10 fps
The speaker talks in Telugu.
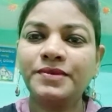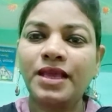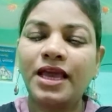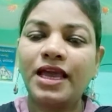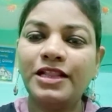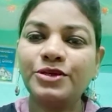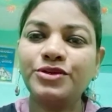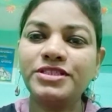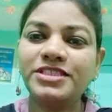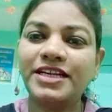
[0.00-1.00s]
హెల్త్
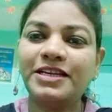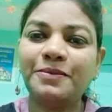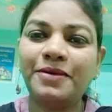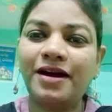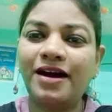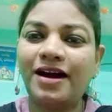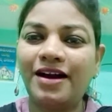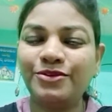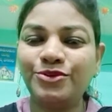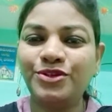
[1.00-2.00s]
గురించి ఏంటబ్బా
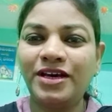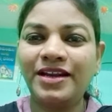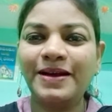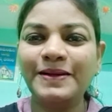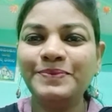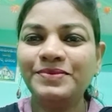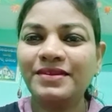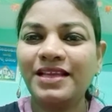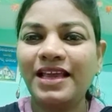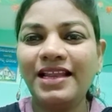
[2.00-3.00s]
అనుకుంటున్నారా
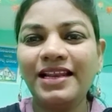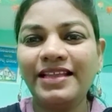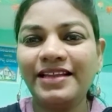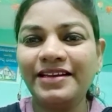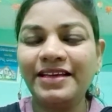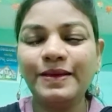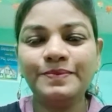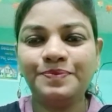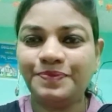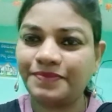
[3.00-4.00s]
ఏం లేదండి
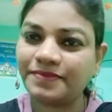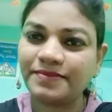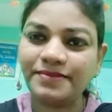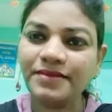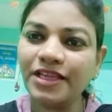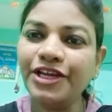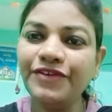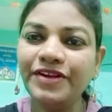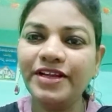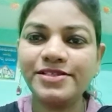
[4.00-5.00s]
నేను
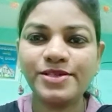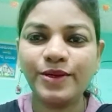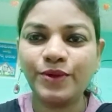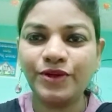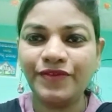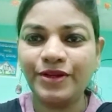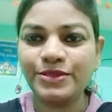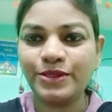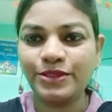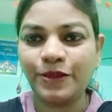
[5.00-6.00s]
వీడియోస్లో కొన్ని
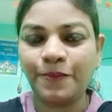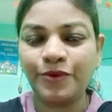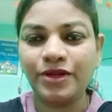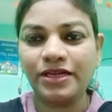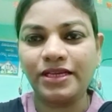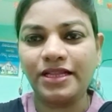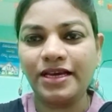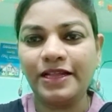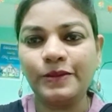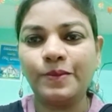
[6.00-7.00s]
వీడియోస్లో చెప్పు ఉన్నాను కదా
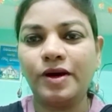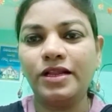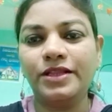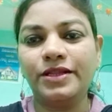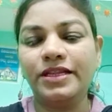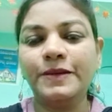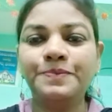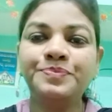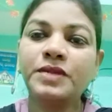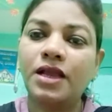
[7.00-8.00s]
హెల్త్ బాగాలేదని
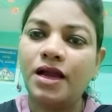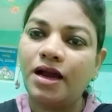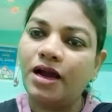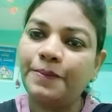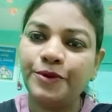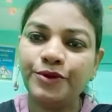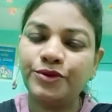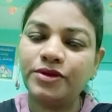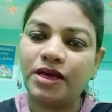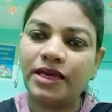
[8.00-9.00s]
అప్పుడు
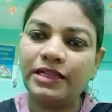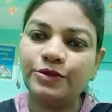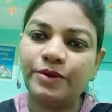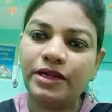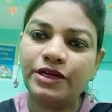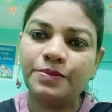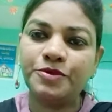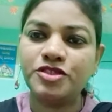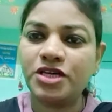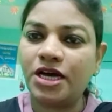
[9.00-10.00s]
నా హెల్త్
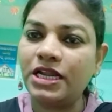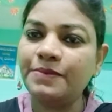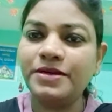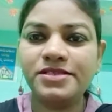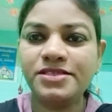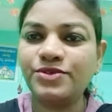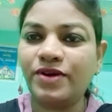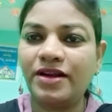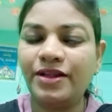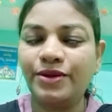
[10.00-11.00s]
బాగాలేనప్పుడు చాలా మెడిసిన్స్
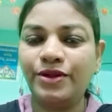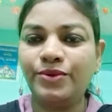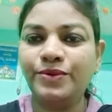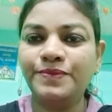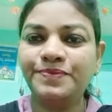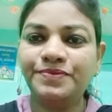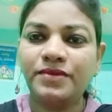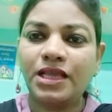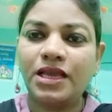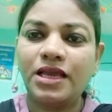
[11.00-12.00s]
వాడాను నేను
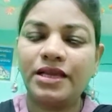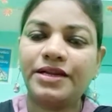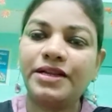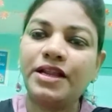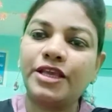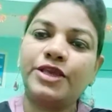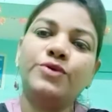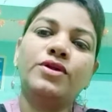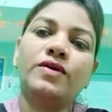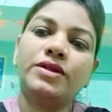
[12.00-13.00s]
ఎక్కడ నాకు
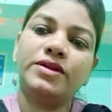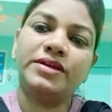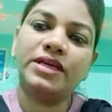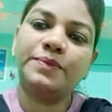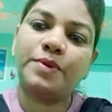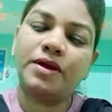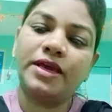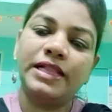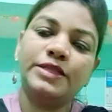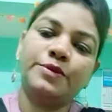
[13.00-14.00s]
క్యూర్ అవ్వలేదు అంటే
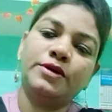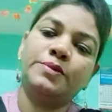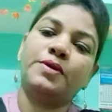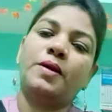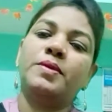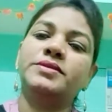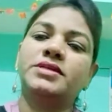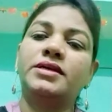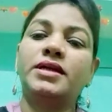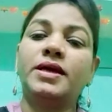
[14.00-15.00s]
హెల్త్ ప్రాబ్లమ్స్ అంటే